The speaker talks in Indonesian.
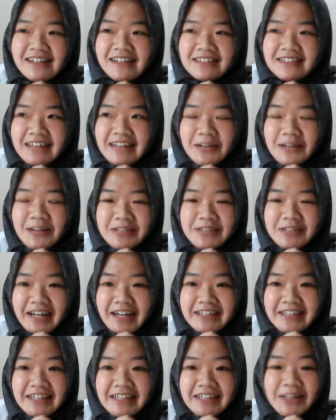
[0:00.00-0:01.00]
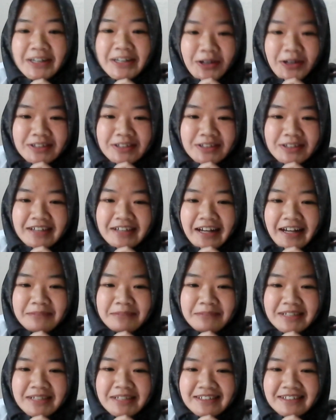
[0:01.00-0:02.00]
tahu caranya ngehost,
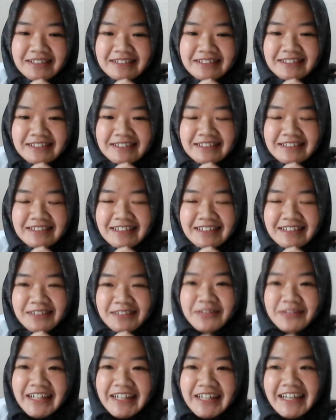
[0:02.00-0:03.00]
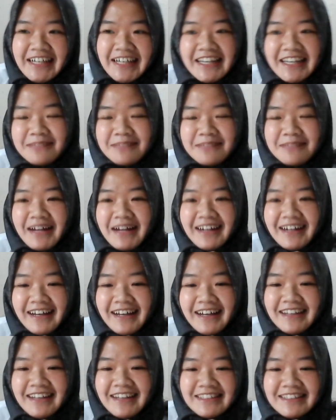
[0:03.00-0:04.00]
ngalamin eh, feelnya kayak
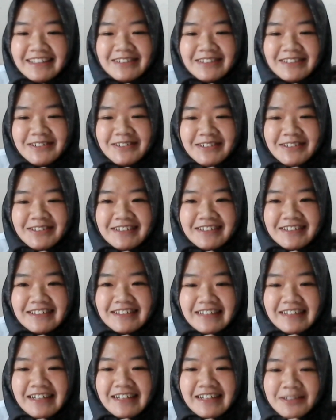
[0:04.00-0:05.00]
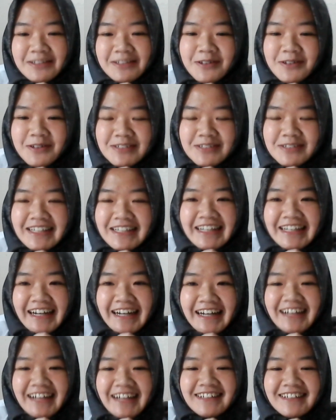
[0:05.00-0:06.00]
gimana gitu. Dan itu harus
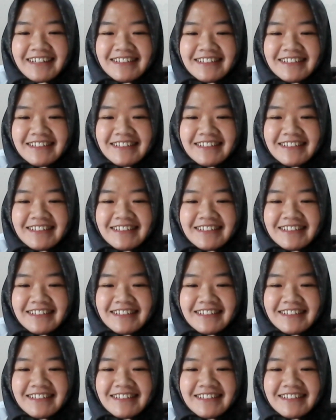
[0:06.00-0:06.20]
giliran.